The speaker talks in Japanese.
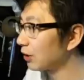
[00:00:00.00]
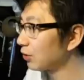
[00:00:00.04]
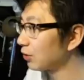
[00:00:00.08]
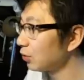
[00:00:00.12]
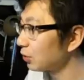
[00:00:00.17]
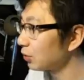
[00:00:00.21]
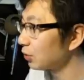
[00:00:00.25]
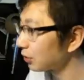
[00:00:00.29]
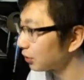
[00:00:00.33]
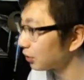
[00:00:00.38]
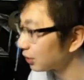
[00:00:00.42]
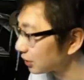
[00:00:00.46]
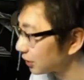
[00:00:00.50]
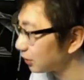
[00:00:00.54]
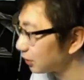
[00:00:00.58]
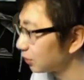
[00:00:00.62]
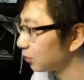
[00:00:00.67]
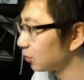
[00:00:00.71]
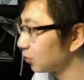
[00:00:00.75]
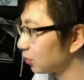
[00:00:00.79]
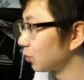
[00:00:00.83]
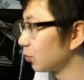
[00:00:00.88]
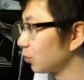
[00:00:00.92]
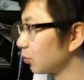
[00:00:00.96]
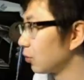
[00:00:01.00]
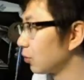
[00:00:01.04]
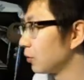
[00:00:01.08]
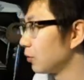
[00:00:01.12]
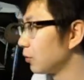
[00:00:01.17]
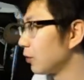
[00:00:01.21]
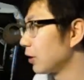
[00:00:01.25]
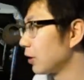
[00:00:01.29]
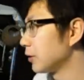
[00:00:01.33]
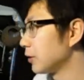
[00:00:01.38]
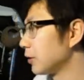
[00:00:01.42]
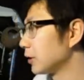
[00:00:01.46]
といてくださいということを言
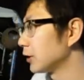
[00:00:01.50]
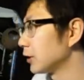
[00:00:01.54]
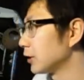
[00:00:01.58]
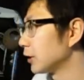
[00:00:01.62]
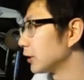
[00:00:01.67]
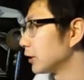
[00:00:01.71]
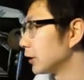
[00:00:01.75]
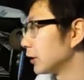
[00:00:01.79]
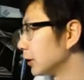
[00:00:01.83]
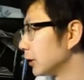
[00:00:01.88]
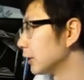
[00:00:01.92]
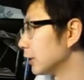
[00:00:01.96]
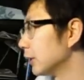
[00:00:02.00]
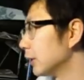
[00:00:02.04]
われましたんでね。